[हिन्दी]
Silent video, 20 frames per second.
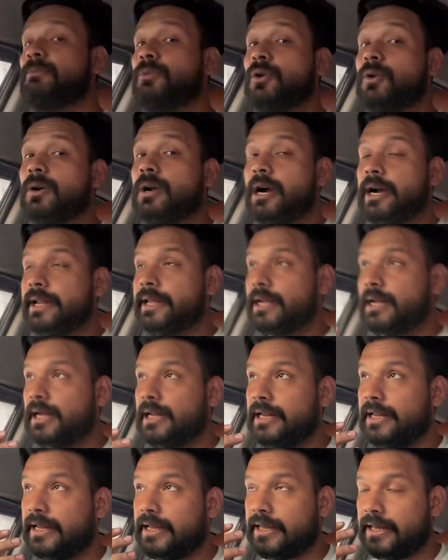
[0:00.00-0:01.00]
लोग गाड़ी का
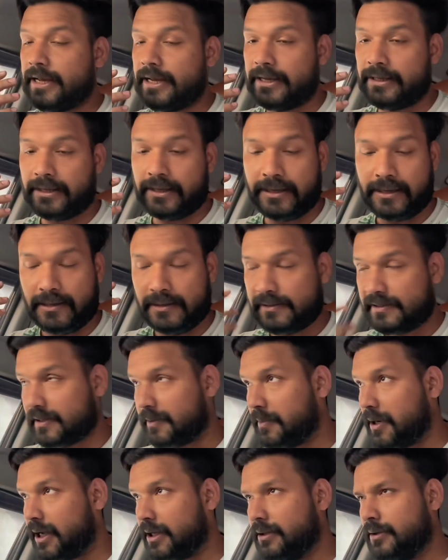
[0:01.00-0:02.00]
लेके आए थे कल
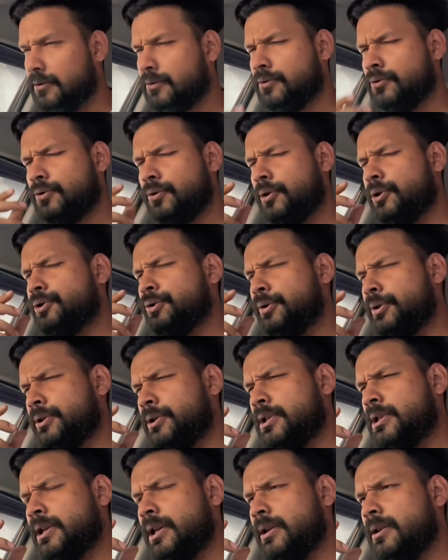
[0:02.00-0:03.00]
सामान छोटी छोटी
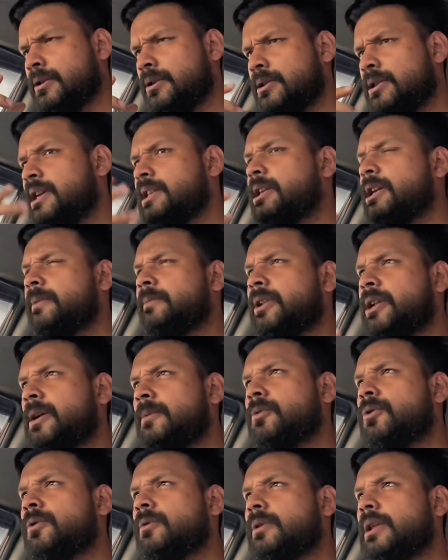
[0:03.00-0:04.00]
चीज़ें जैसे कि मैंने आप
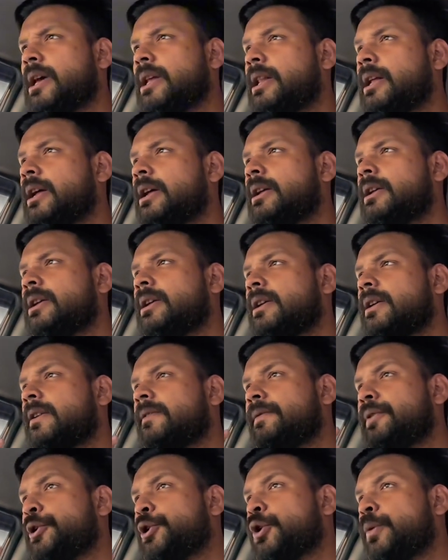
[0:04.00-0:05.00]
लोगों को बताया था
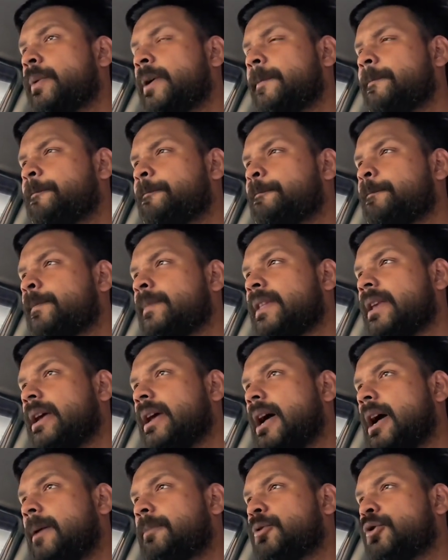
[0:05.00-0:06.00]
वीडियो में कि
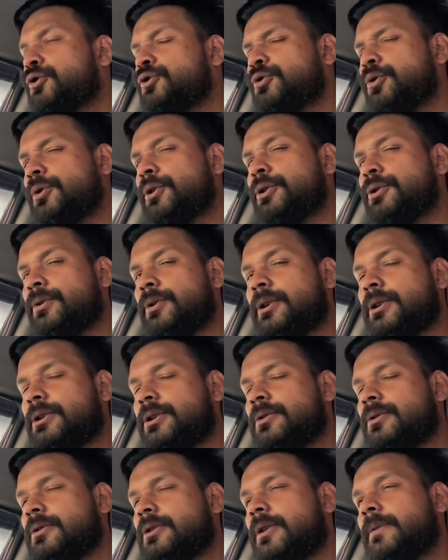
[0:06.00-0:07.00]
आप लोग छोटी छोटी
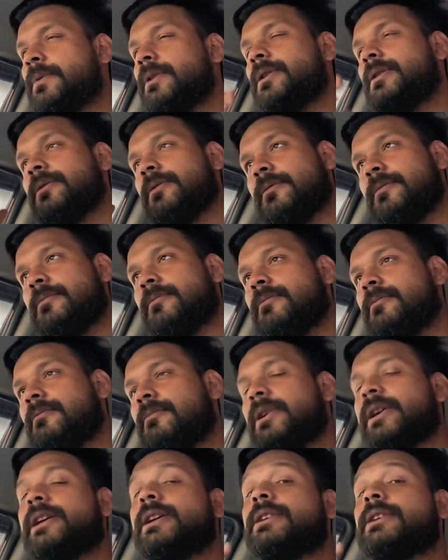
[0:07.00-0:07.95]
चीज़ों से भी बड़ी